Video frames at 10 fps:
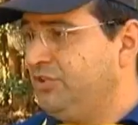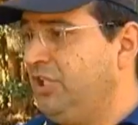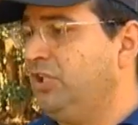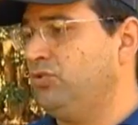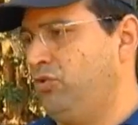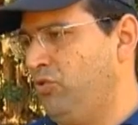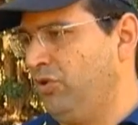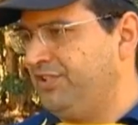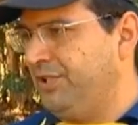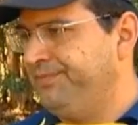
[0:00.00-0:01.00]
Tire a sua
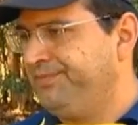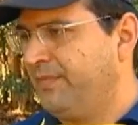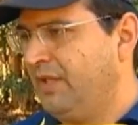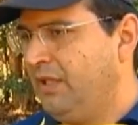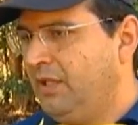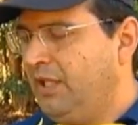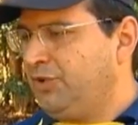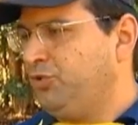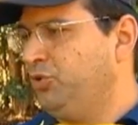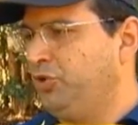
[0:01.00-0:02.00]
conclusão.
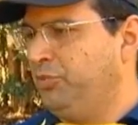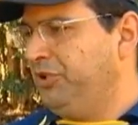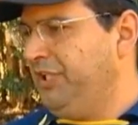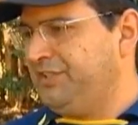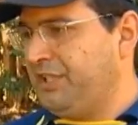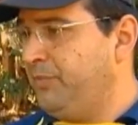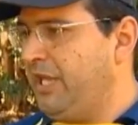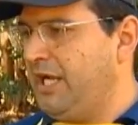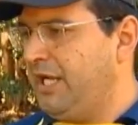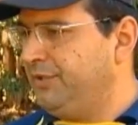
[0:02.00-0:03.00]
Esse condutor poderia estar
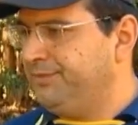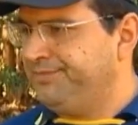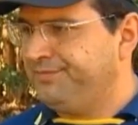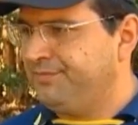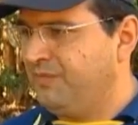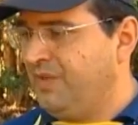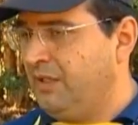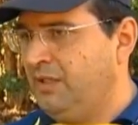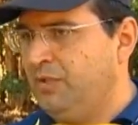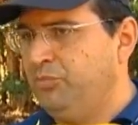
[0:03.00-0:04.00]
embriagado,
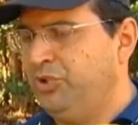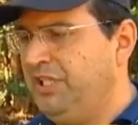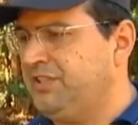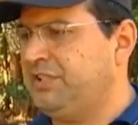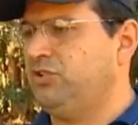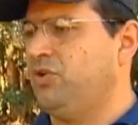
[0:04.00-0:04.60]
poderia estar